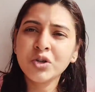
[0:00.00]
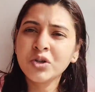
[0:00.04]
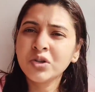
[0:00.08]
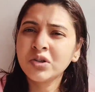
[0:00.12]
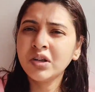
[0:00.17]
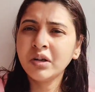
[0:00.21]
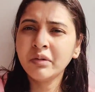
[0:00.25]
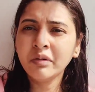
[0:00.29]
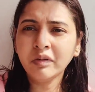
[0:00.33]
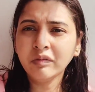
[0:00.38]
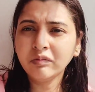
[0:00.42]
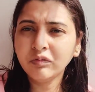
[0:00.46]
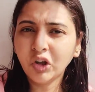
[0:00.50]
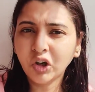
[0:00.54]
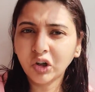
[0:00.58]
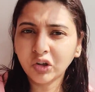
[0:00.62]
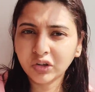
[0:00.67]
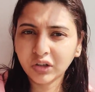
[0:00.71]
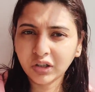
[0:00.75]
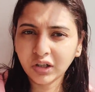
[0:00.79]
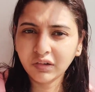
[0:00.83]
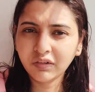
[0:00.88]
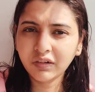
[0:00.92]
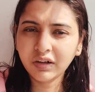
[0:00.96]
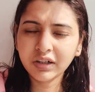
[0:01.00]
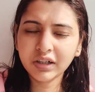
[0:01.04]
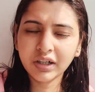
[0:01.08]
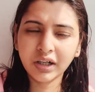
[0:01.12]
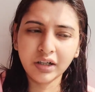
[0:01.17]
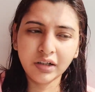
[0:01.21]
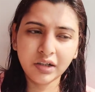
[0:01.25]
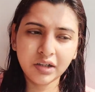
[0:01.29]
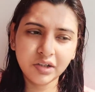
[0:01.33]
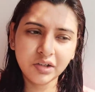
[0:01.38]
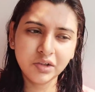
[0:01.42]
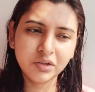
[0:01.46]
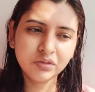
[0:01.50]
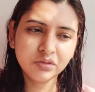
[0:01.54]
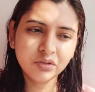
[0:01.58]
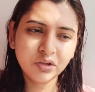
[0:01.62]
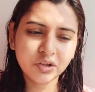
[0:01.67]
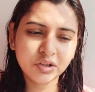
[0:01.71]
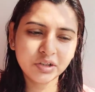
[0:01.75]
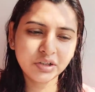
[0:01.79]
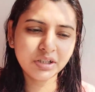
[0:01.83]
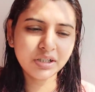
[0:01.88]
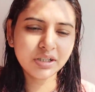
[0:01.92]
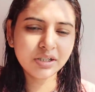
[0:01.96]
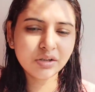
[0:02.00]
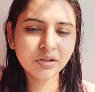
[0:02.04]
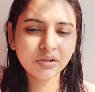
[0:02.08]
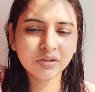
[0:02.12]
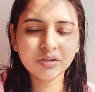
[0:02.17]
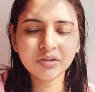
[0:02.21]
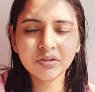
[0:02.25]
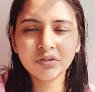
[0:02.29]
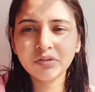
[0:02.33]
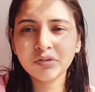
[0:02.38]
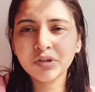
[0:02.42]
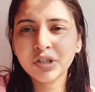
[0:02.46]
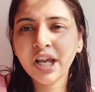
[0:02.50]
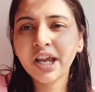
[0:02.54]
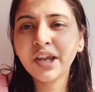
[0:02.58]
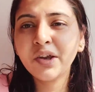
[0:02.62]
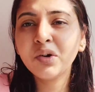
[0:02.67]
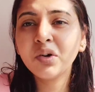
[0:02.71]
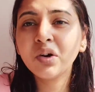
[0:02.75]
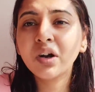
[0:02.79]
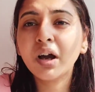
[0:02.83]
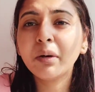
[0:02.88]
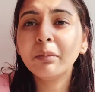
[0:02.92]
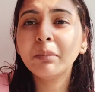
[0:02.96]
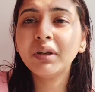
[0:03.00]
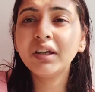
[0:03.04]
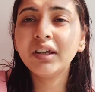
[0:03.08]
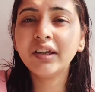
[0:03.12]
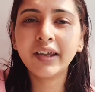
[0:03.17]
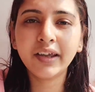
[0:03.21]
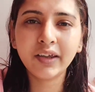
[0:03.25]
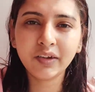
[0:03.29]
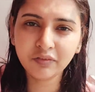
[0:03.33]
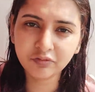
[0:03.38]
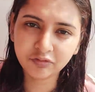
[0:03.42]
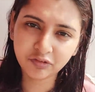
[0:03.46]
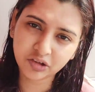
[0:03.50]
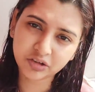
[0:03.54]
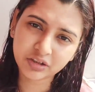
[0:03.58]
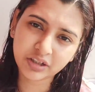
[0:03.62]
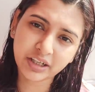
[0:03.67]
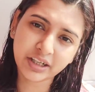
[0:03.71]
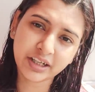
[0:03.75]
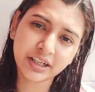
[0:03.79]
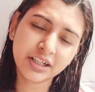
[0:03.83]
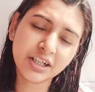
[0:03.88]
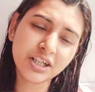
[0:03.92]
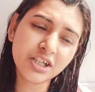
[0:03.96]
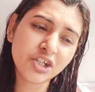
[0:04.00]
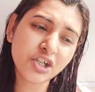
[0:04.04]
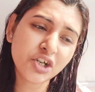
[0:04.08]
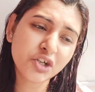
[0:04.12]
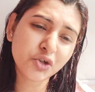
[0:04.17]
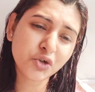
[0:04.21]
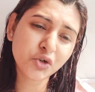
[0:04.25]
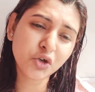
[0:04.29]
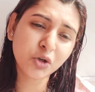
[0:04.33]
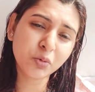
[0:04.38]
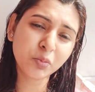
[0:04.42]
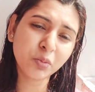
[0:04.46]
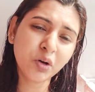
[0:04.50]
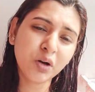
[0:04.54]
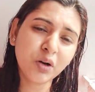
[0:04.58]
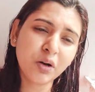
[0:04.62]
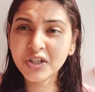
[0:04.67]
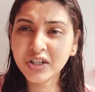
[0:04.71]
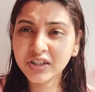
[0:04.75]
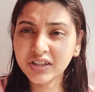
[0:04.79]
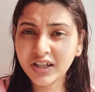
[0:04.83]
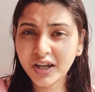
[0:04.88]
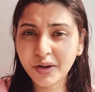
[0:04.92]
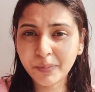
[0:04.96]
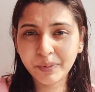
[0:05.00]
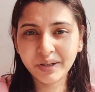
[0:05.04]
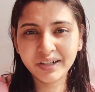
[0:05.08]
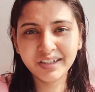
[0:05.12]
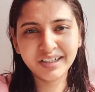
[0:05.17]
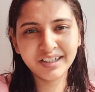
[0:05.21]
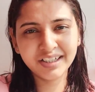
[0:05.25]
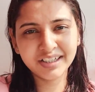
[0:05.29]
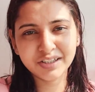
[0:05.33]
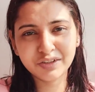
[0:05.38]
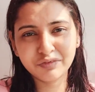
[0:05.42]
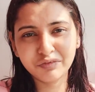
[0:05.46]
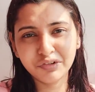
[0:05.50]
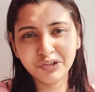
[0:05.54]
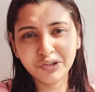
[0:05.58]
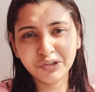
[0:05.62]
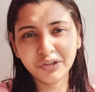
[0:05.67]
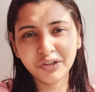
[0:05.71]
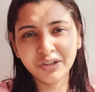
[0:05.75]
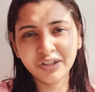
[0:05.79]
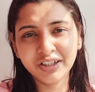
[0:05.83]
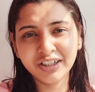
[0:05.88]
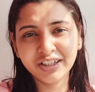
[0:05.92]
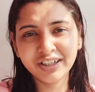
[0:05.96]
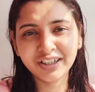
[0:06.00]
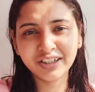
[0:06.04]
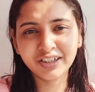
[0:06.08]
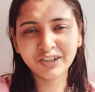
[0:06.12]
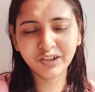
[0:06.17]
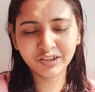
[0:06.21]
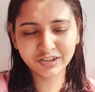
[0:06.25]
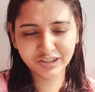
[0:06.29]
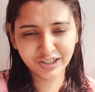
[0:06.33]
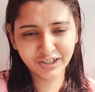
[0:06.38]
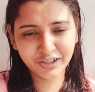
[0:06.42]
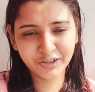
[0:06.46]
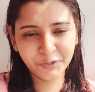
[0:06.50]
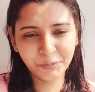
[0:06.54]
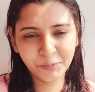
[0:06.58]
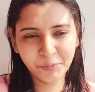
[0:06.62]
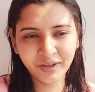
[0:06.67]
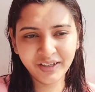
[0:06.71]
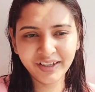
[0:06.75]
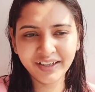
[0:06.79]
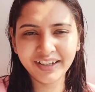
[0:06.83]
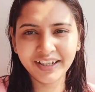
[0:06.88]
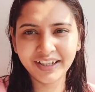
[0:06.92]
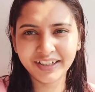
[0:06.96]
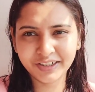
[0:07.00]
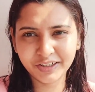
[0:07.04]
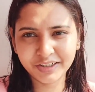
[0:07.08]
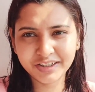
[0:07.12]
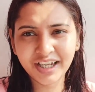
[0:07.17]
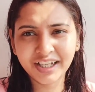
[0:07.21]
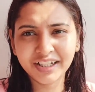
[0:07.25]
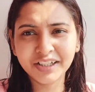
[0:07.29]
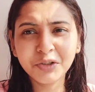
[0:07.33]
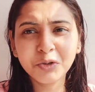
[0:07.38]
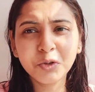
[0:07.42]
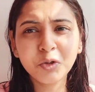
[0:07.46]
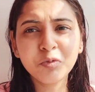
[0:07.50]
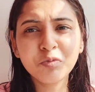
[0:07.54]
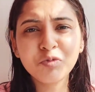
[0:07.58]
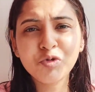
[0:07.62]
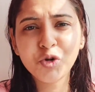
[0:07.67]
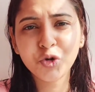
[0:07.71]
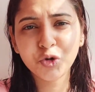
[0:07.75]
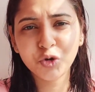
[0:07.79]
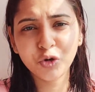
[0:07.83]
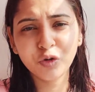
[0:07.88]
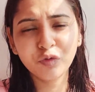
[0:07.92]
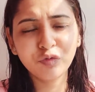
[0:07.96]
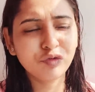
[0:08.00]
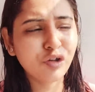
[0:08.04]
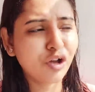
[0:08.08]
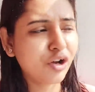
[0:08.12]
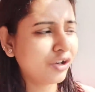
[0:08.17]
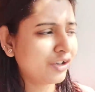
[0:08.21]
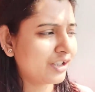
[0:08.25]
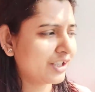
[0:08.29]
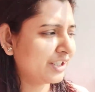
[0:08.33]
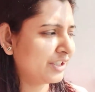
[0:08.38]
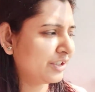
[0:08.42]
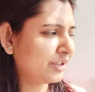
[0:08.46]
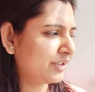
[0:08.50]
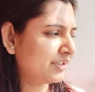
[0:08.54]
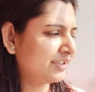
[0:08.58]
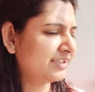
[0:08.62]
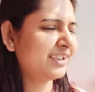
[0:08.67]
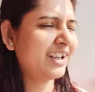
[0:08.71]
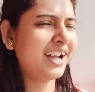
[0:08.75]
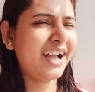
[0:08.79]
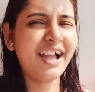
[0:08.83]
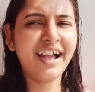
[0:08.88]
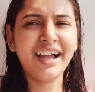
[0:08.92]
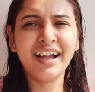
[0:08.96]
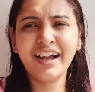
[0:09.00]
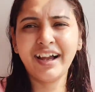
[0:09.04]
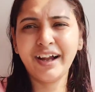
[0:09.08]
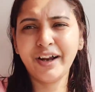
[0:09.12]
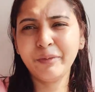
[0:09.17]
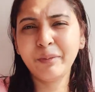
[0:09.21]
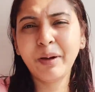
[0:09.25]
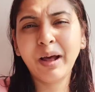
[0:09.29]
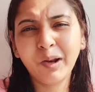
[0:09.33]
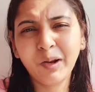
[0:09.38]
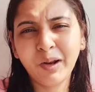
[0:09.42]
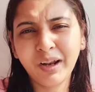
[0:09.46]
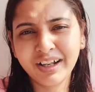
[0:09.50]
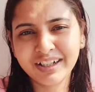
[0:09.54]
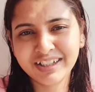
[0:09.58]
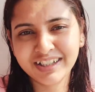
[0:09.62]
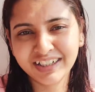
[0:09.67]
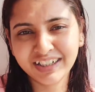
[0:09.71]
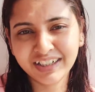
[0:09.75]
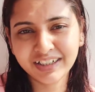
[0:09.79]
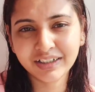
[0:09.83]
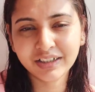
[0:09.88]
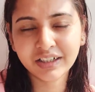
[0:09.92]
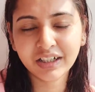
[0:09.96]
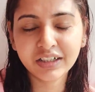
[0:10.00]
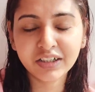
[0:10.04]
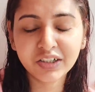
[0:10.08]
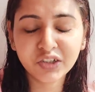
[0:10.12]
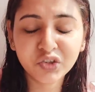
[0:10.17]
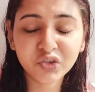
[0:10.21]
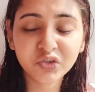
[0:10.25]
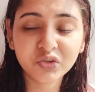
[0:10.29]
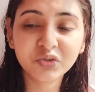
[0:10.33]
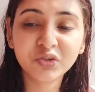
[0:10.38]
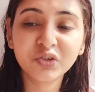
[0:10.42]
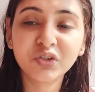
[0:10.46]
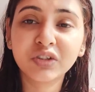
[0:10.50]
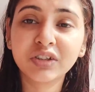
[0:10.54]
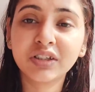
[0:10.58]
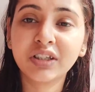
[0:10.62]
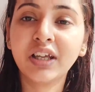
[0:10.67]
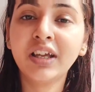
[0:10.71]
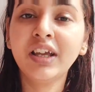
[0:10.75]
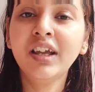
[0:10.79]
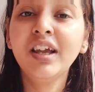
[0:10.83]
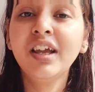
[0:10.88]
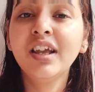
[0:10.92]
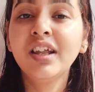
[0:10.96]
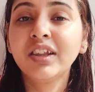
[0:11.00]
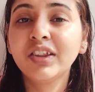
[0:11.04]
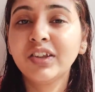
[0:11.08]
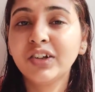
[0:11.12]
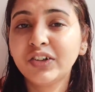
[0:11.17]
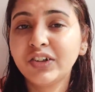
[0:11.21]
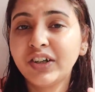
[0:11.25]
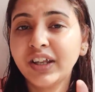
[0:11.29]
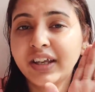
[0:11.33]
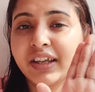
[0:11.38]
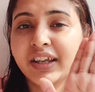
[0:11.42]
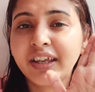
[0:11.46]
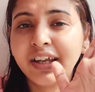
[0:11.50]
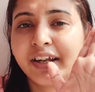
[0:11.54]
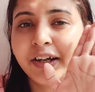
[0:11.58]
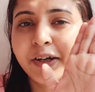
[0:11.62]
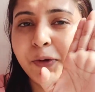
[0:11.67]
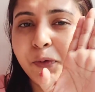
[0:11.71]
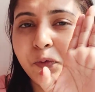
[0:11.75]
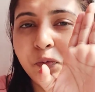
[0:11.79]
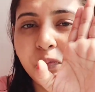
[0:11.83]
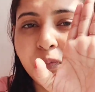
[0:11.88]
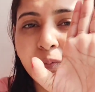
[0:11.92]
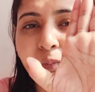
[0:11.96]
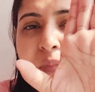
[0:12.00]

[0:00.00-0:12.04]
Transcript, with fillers: ওই জন্য আমি ব্লগটাও আর কন্টিনিউ করিনি তো যাই হোক আমি এই ব্লগটা এখানেই শেষ করবো ওর সাথে আবার নেক্সট ভিডিওই কথা হবে এটা জানি খুব ছোট্ট ব্লগ কিন্তু হ্যাঁ আর ভালো লাগছে না এটা কন্টিনিউ করতে তো টেক কেয়ার